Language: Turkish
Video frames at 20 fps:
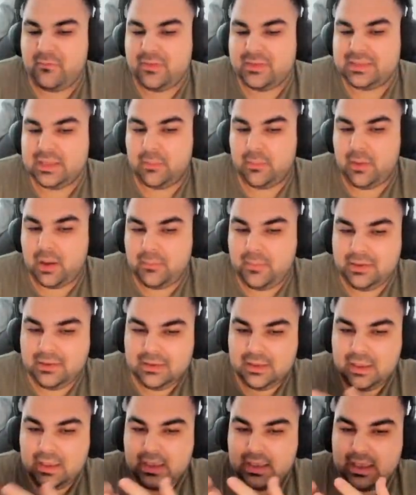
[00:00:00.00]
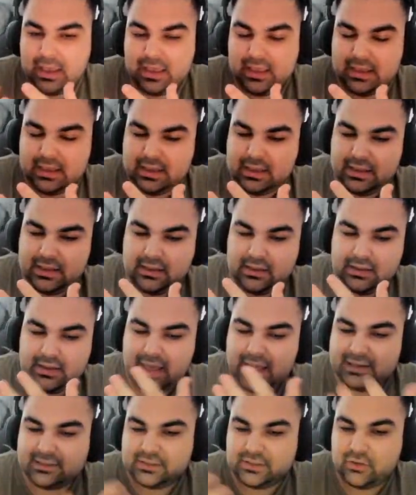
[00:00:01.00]
ve tamamen e,
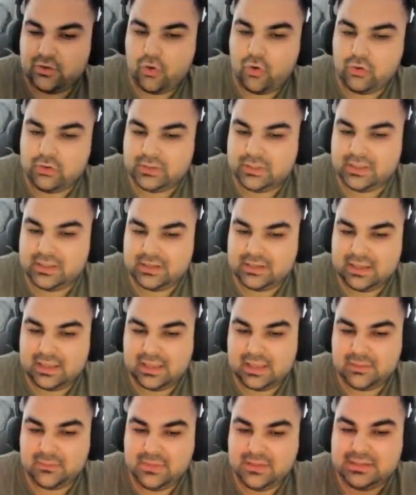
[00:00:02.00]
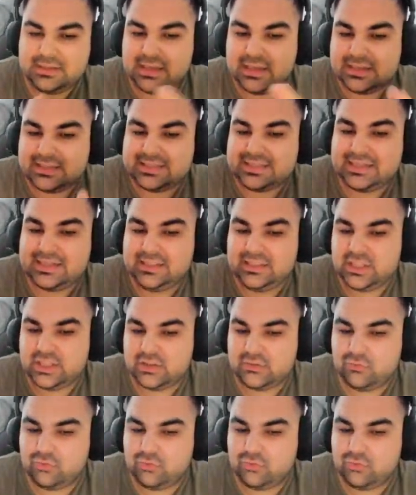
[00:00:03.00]
extraordinary dediğimiz sıra dışı